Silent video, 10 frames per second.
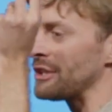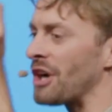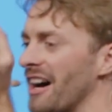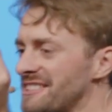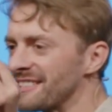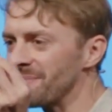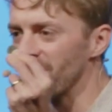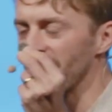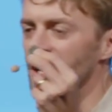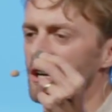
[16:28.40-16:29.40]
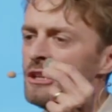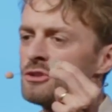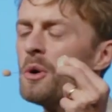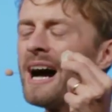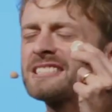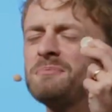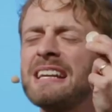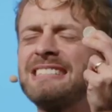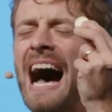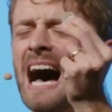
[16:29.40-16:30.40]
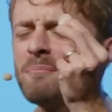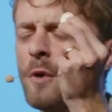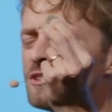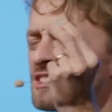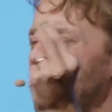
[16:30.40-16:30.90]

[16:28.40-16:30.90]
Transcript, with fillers: Gott, Du hast mir Gaben und